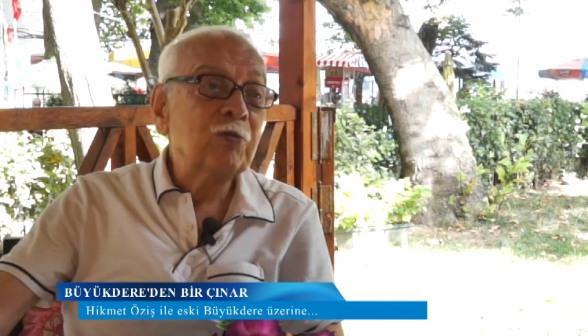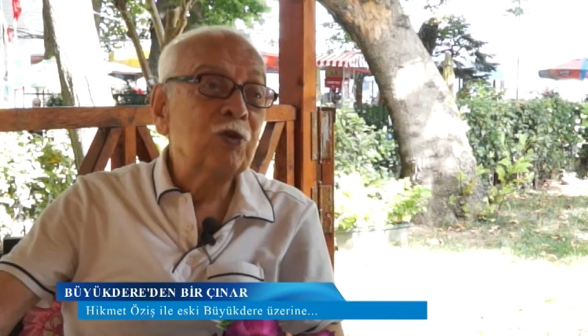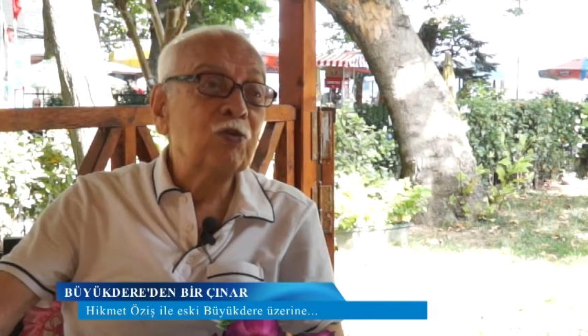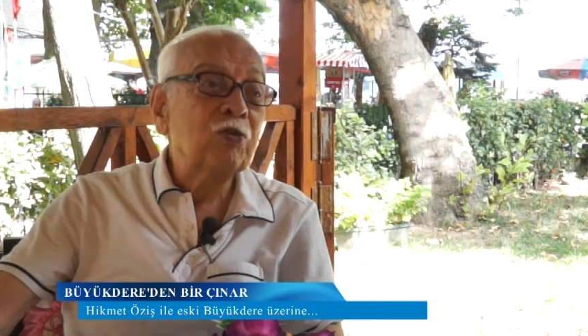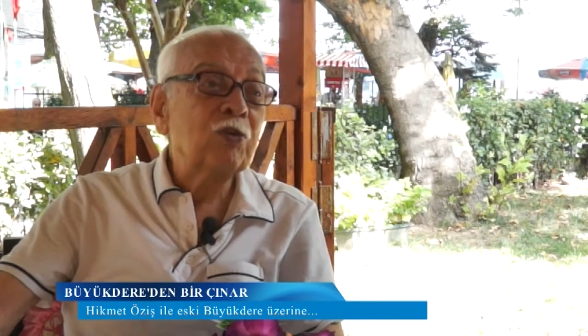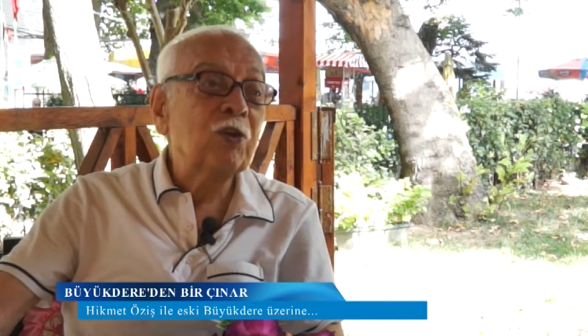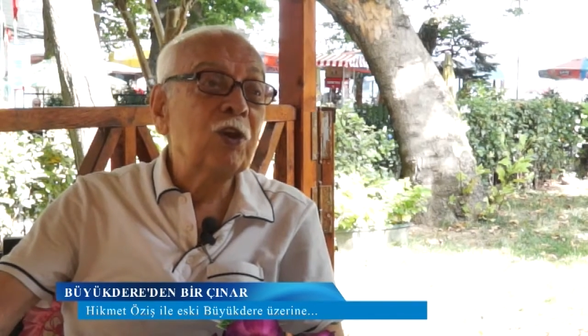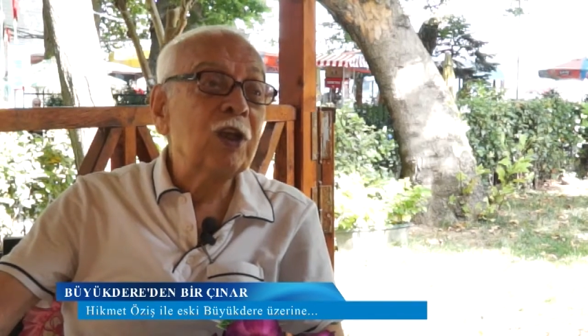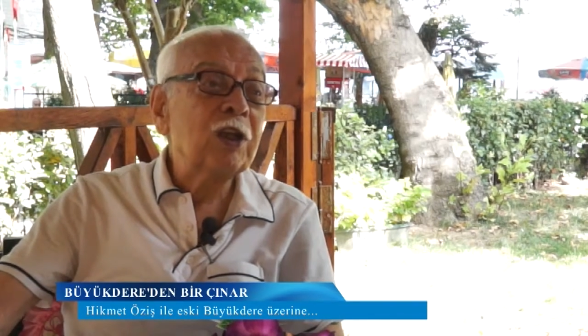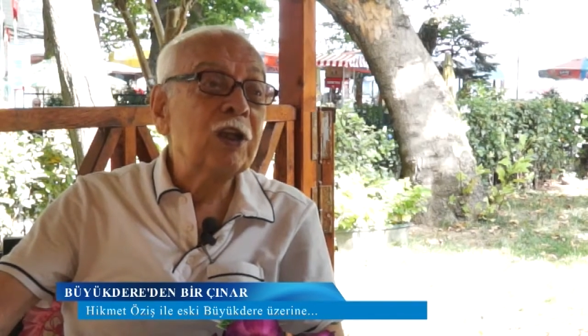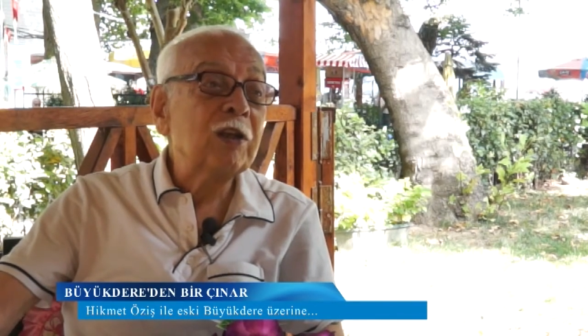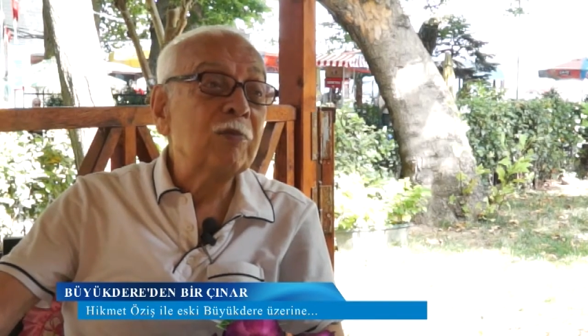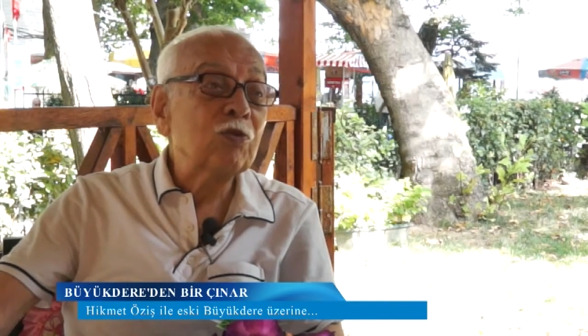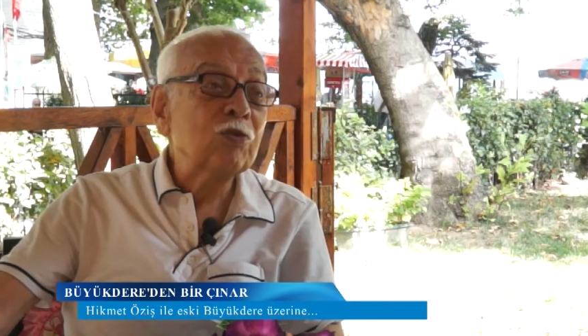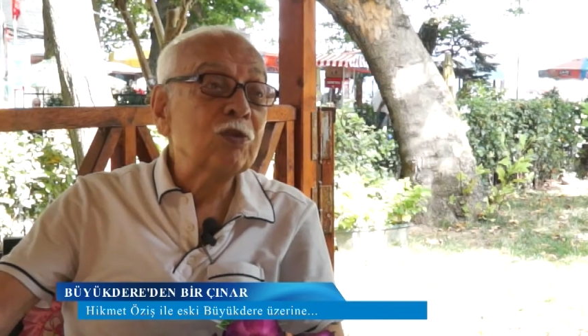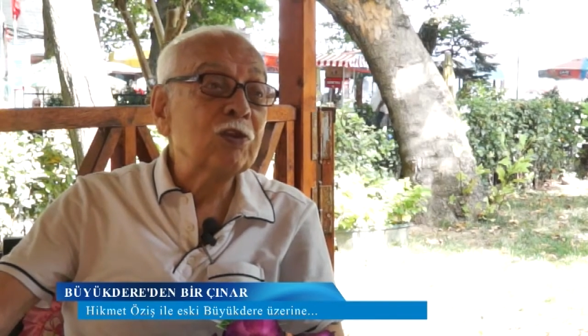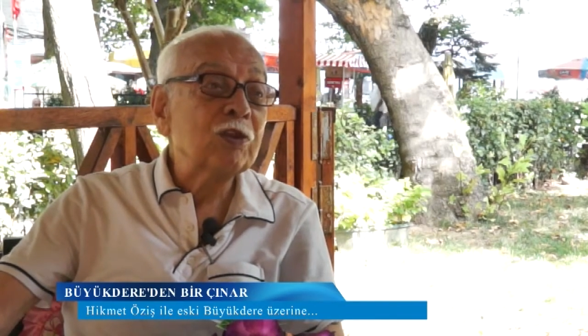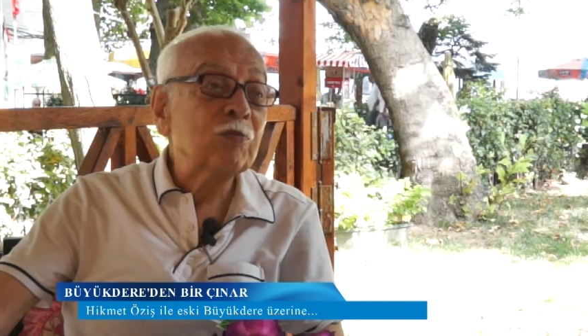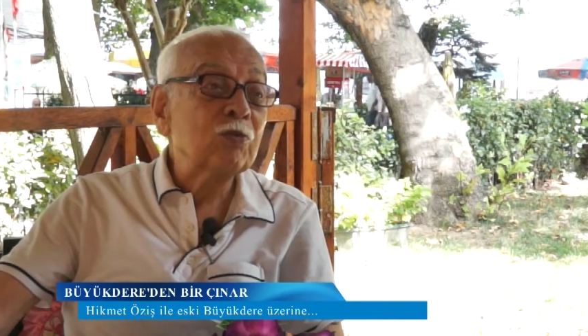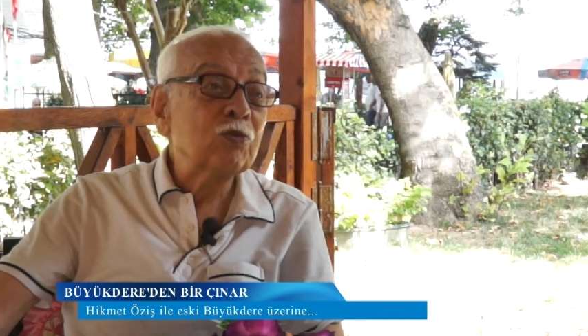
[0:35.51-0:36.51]
Bütün ailem
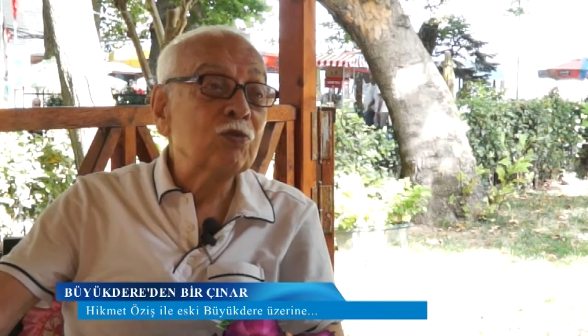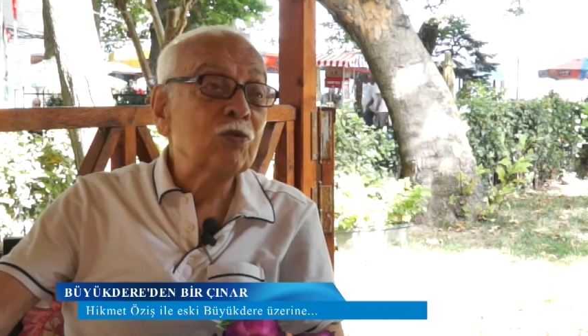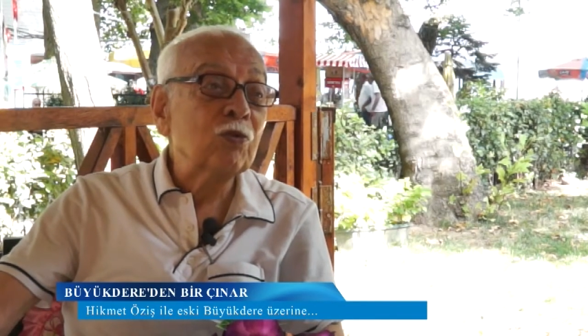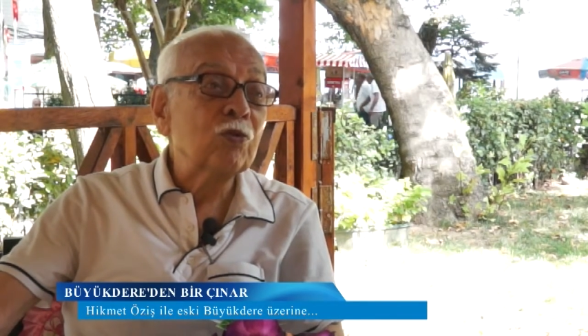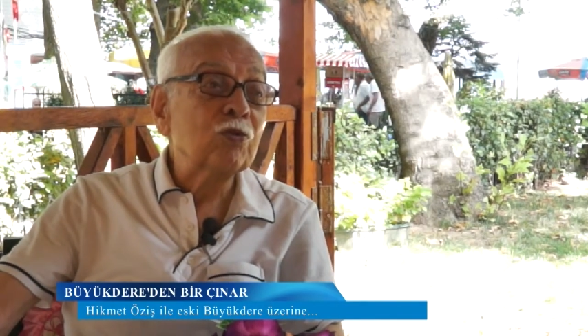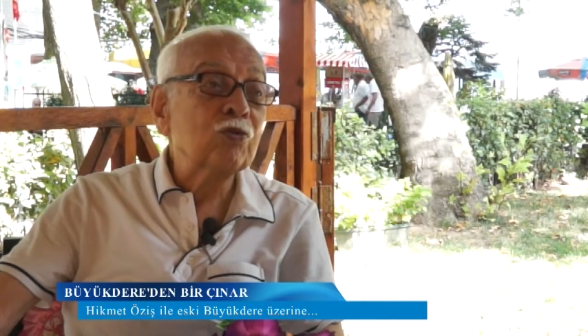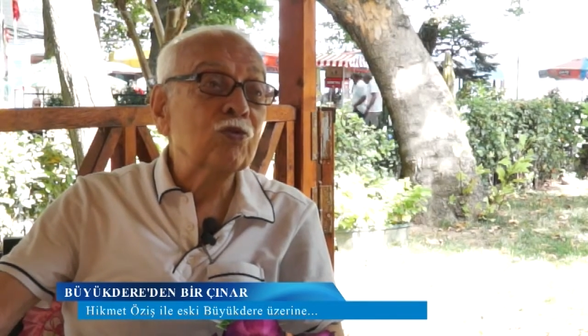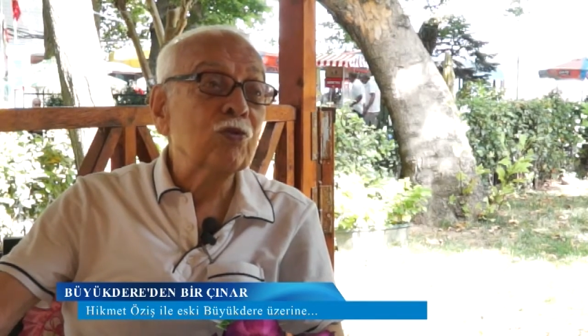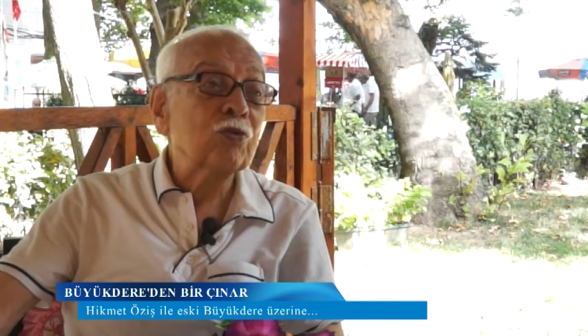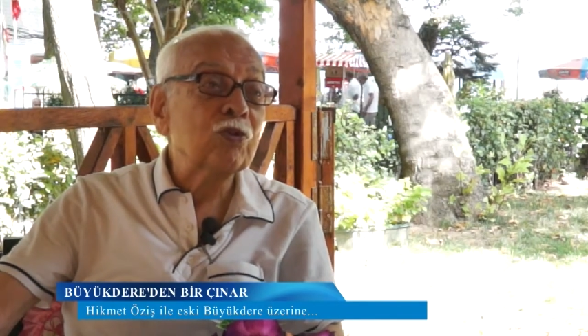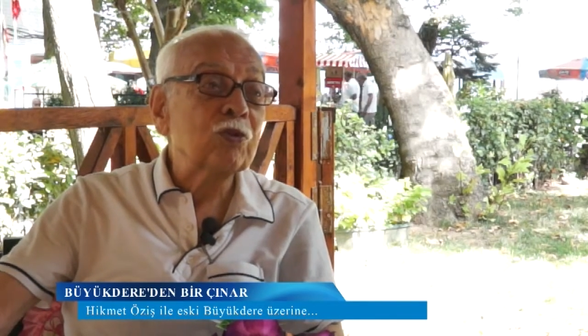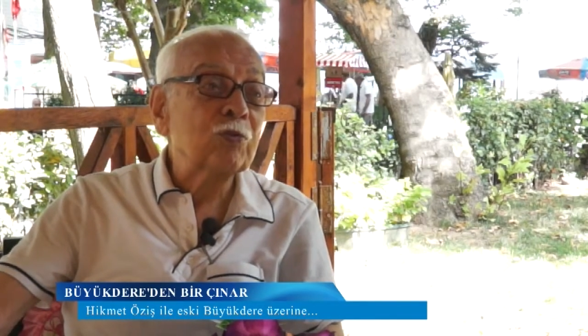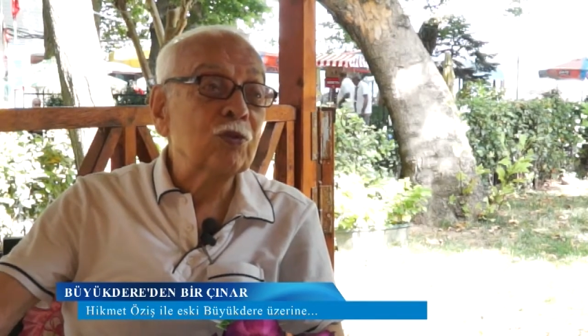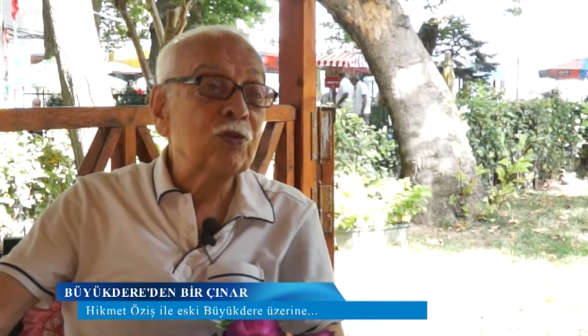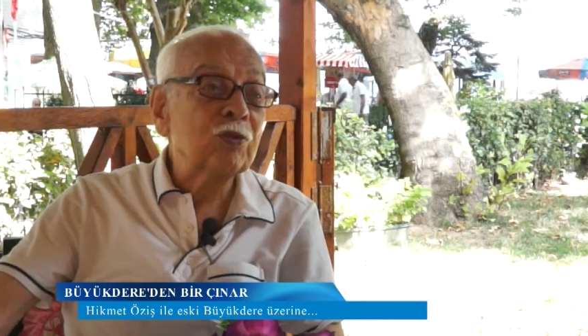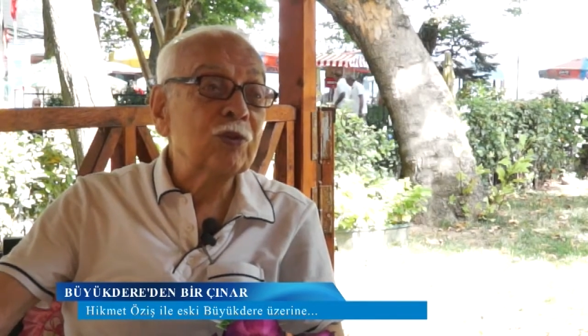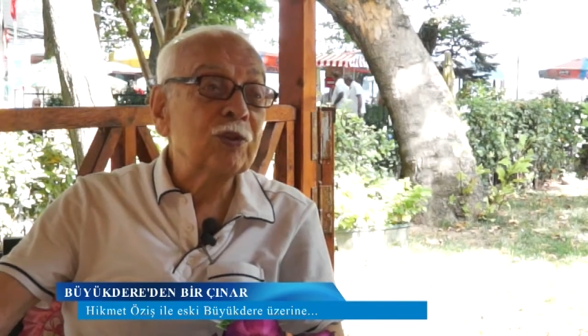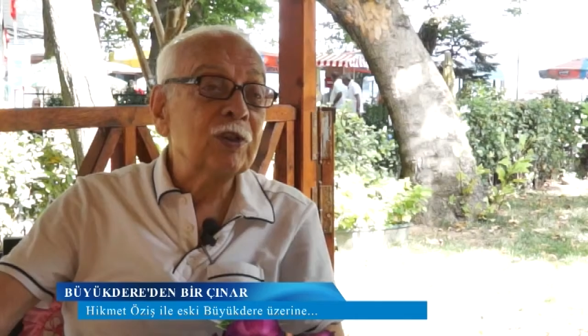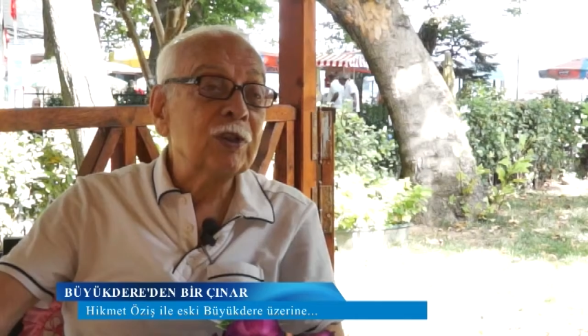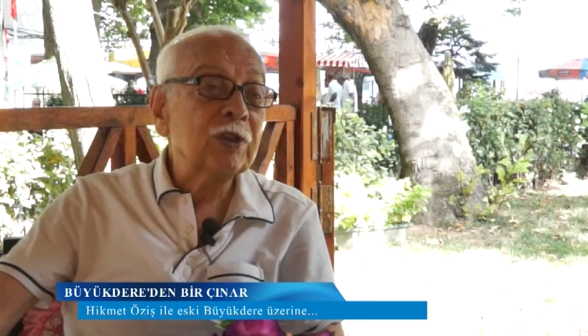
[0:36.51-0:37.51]
oradaymış. Koskoca
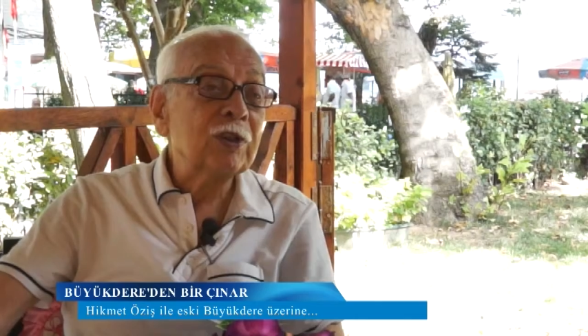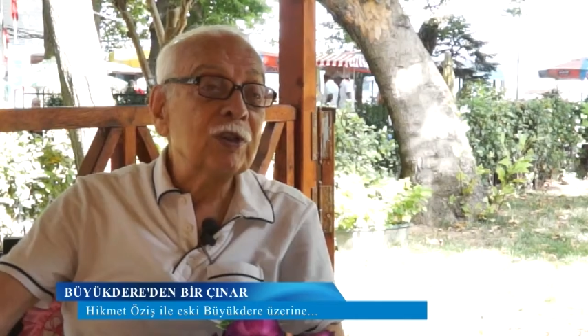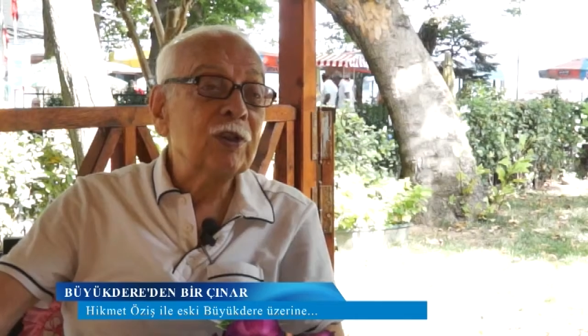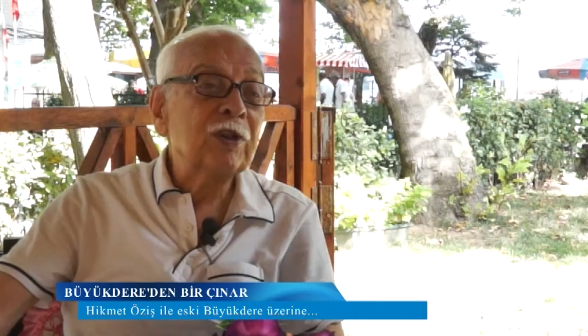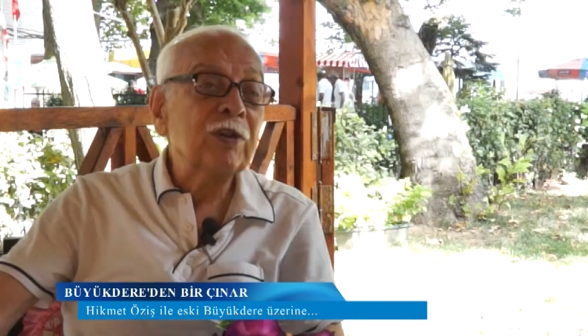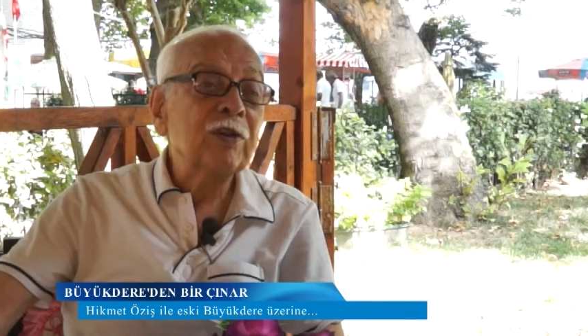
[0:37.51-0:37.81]
bir konak.